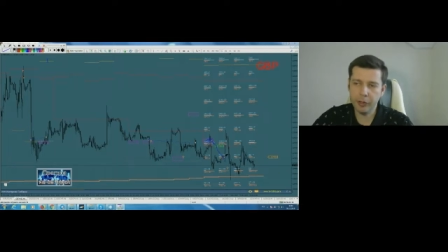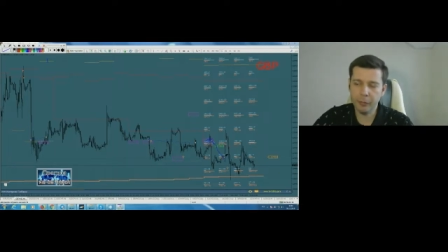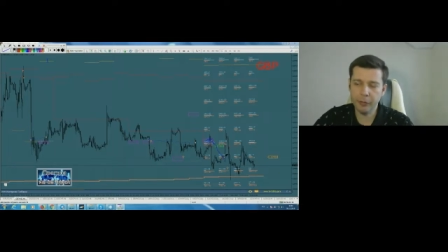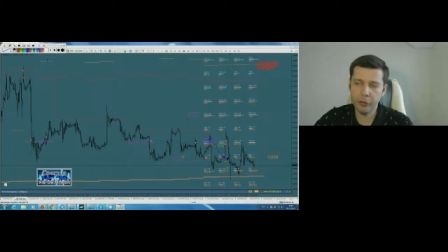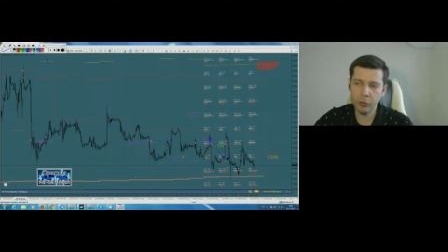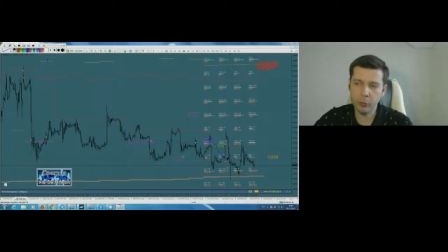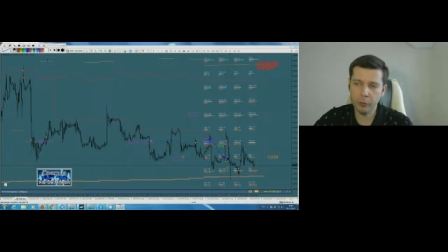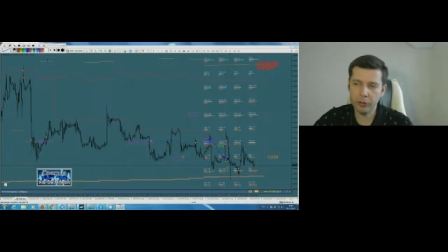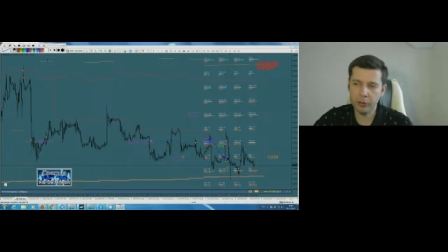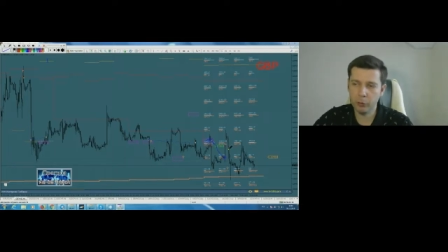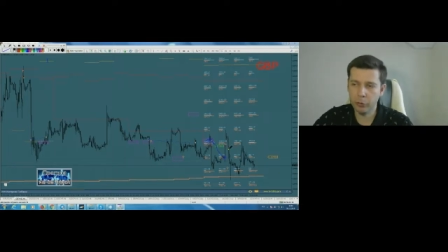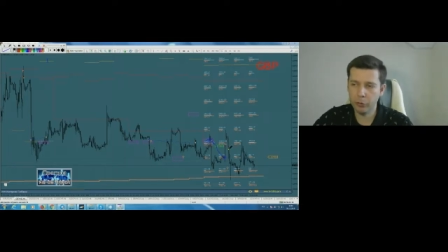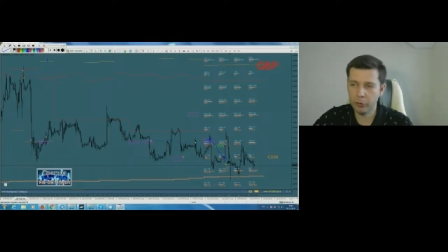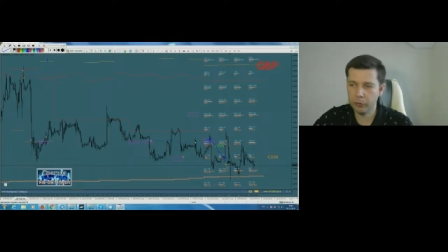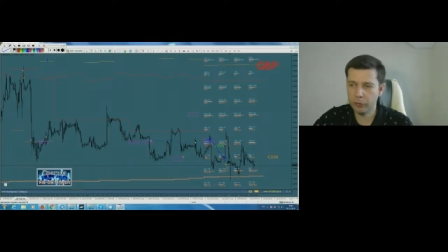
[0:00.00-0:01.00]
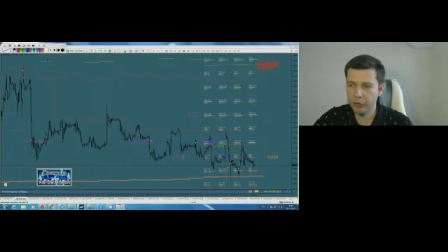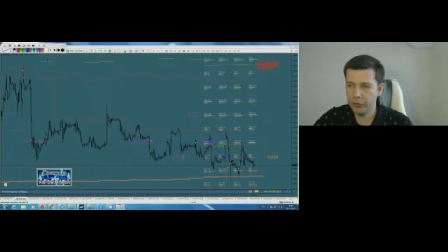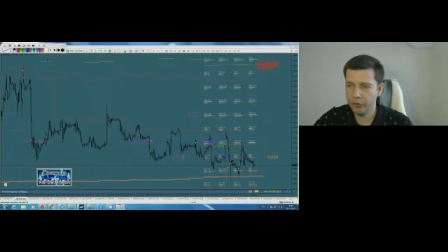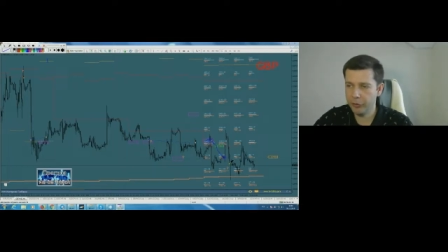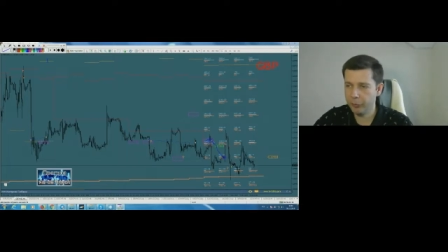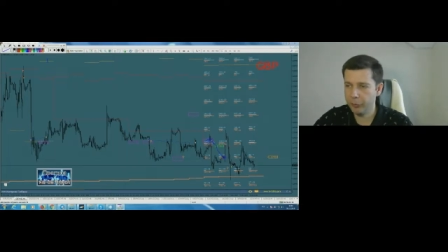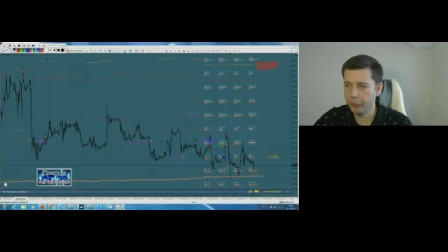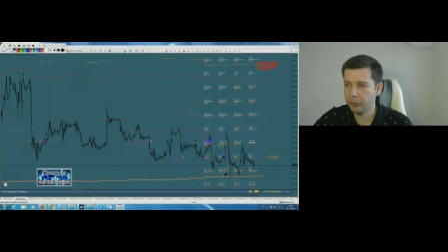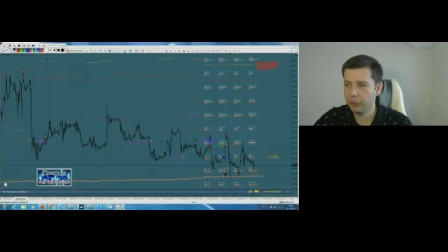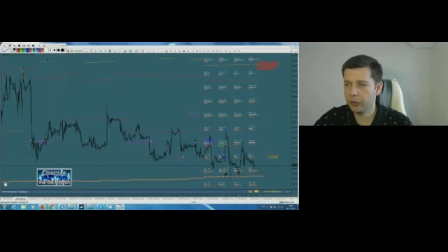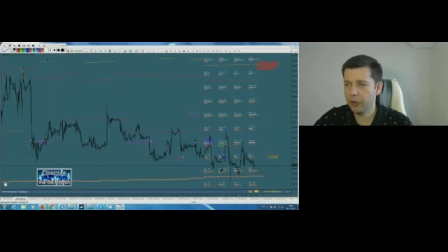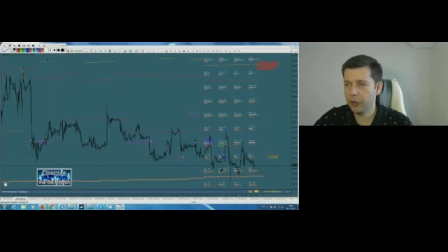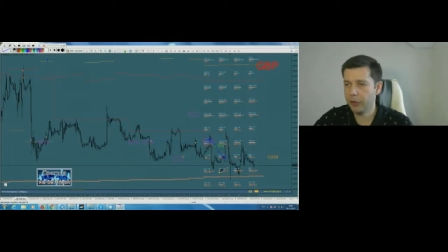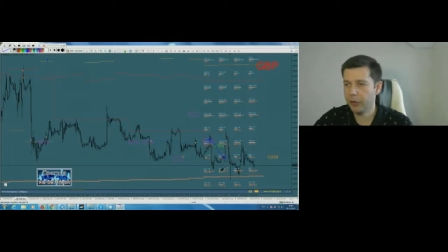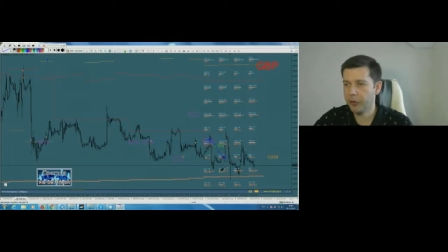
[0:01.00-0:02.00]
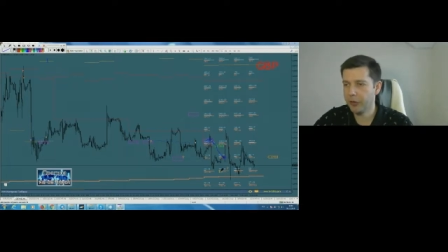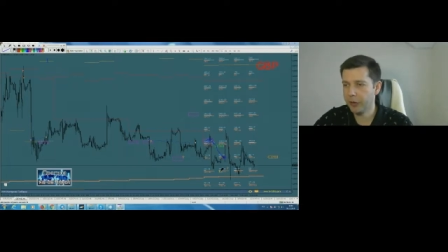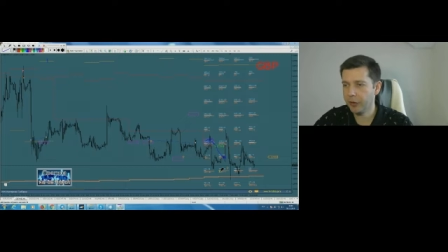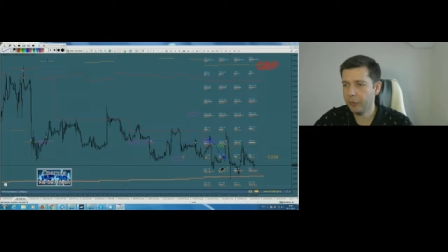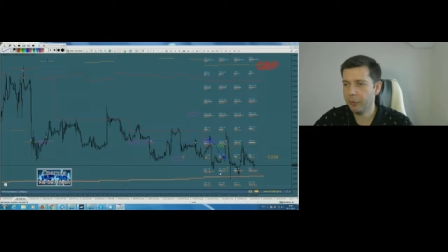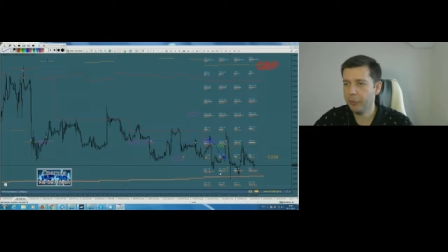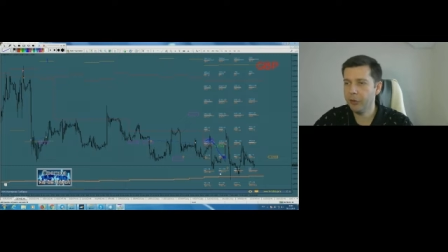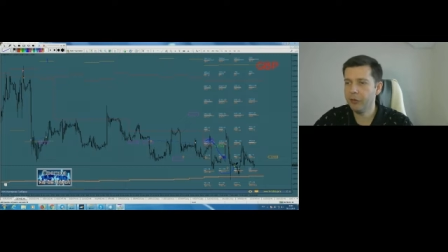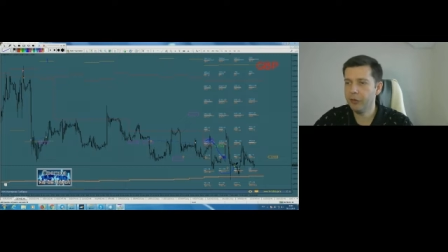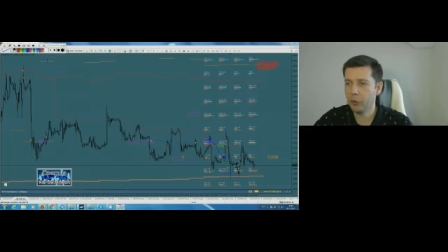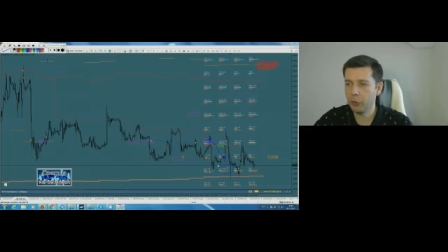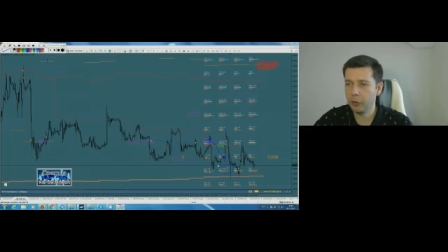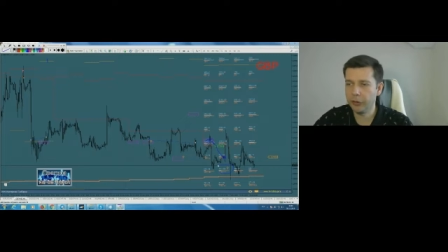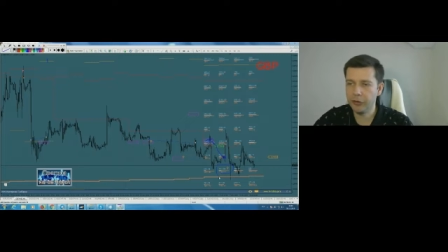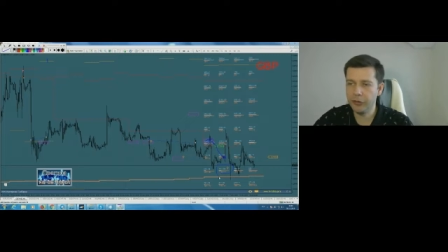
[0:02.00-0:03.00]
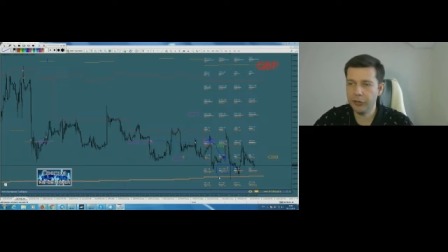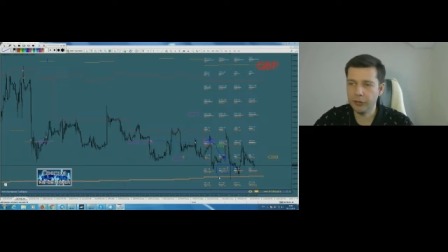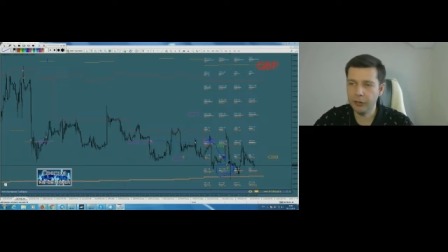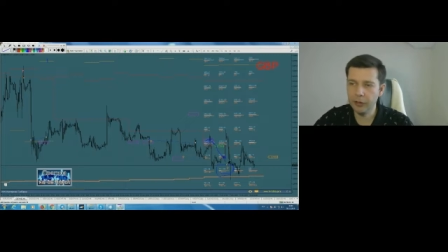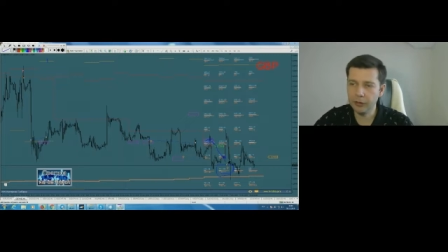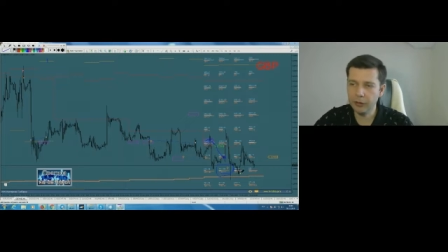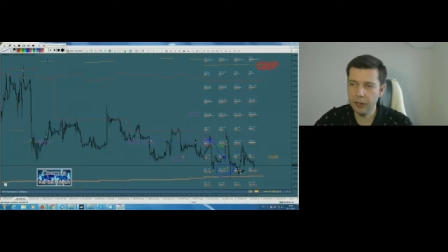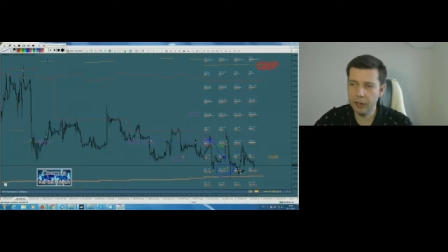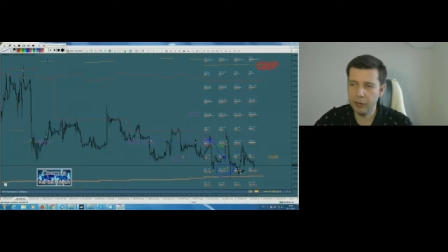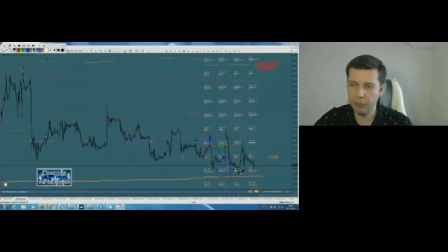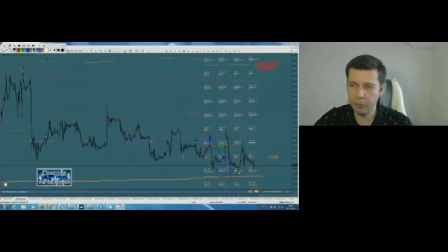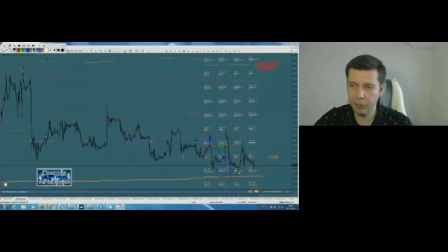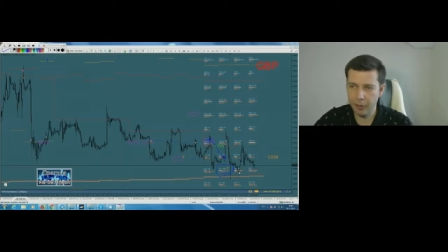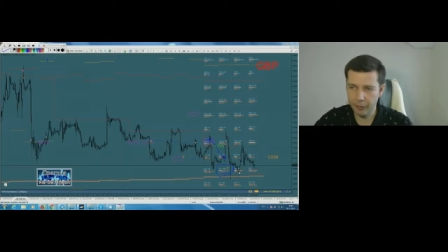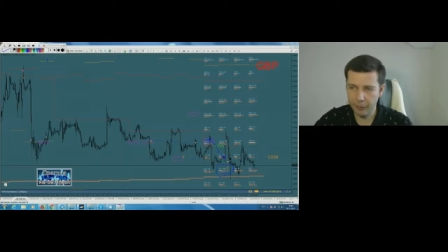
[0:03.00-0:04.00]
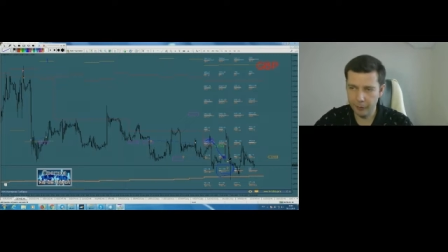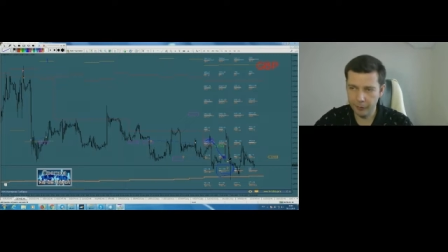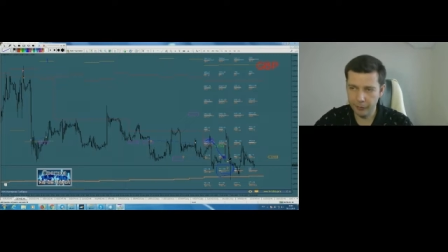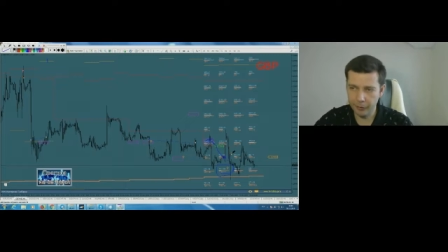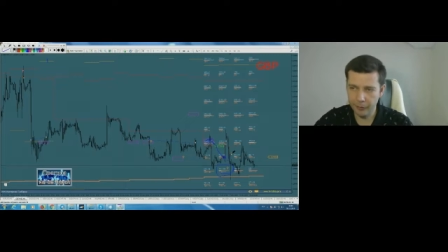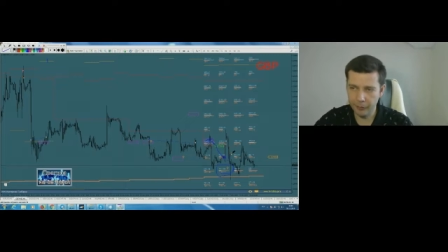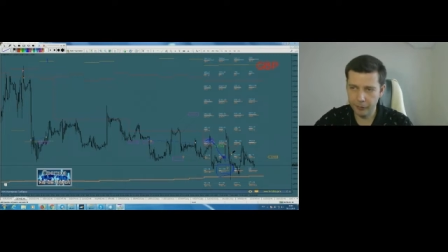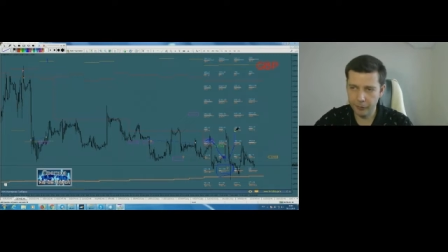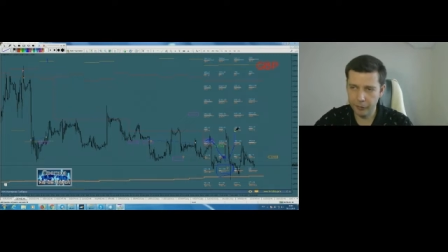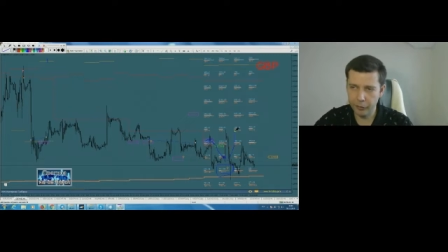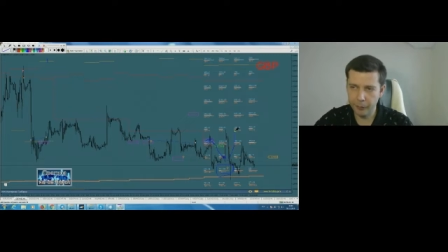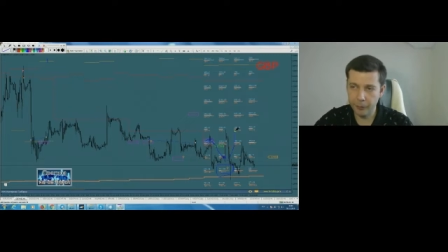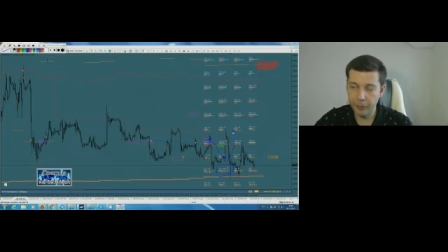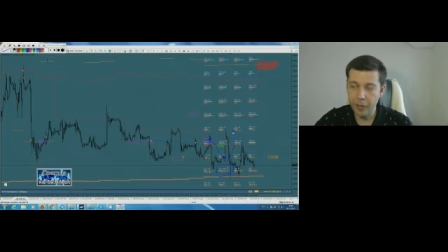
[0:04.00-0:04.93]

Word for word: Почему? Потому что у нас здесь был как раз переворотный сигнал на бай. Да, били.